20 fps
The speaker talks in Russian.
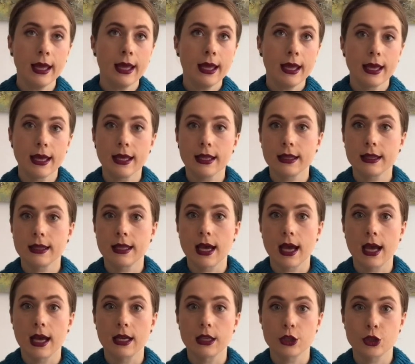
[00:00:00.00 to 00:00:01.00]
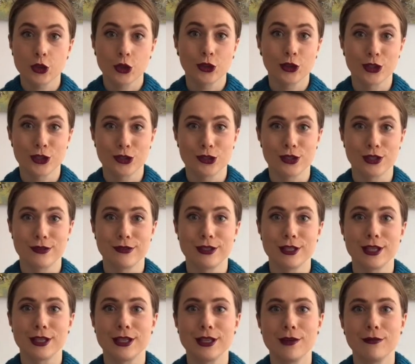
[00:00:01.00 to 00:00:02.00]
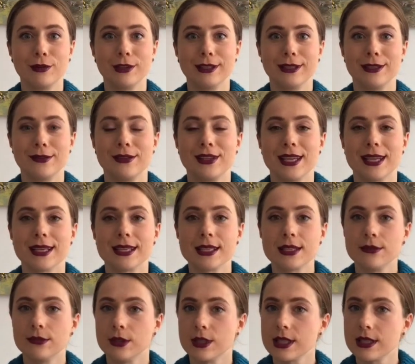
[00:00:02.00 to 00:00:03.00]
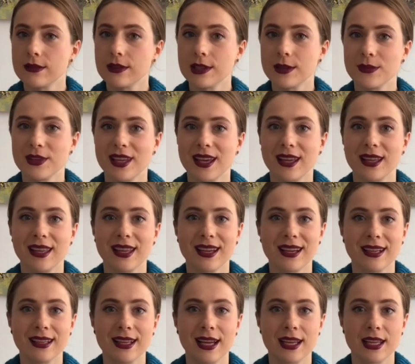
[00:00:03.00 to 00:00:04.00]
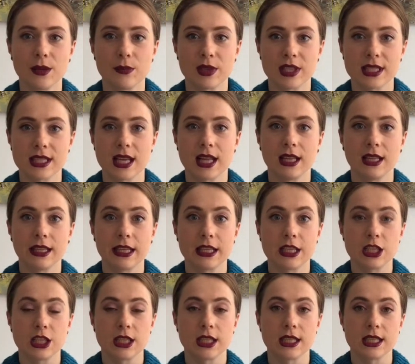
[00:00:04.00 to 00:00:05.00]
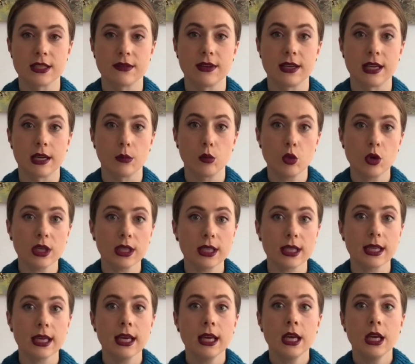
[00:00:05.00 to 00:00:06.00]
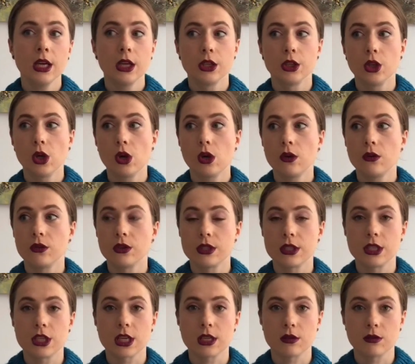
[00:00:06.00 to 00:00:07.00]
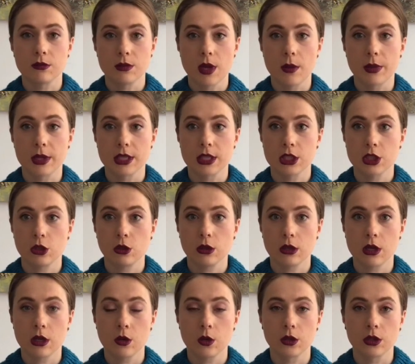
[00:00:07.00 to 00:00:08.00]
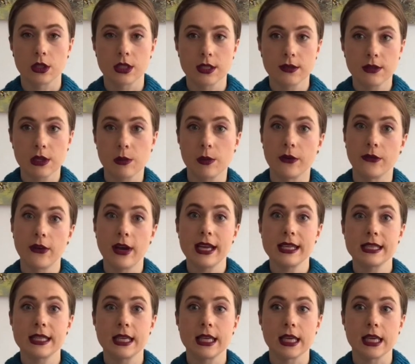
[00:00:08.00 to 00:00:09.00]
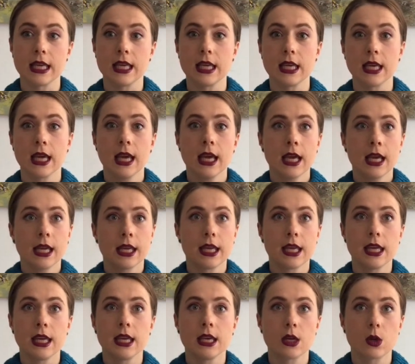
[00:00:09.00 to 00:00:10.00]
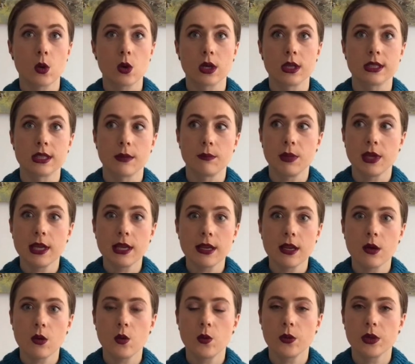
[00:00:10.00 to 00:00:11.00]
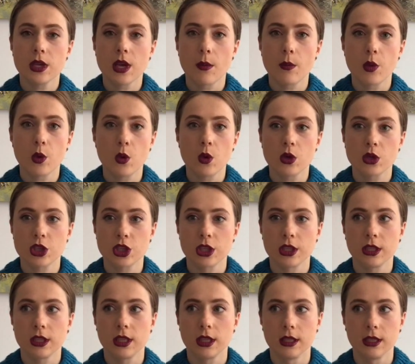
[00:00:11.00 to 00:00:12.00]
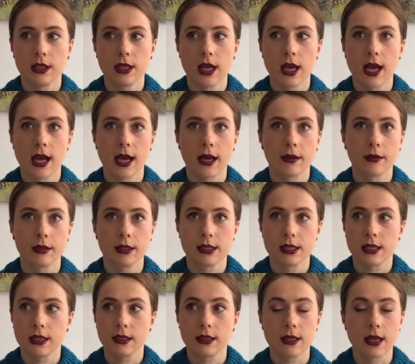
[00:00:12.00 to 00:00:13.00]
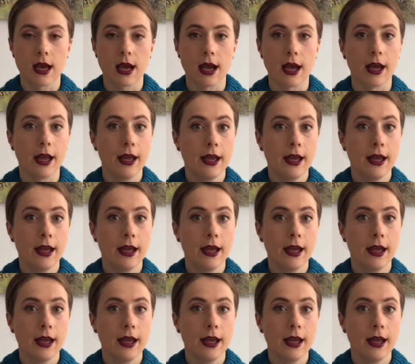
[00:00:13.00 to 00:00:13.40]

Это что-то, что совершенно не было для меня свойственным. Я никогда не бросала начатые свои работы, но вот сейчас у меня произошел какой-то сдвиг по фазе, и, и рок изобилия у меня брошен на где-то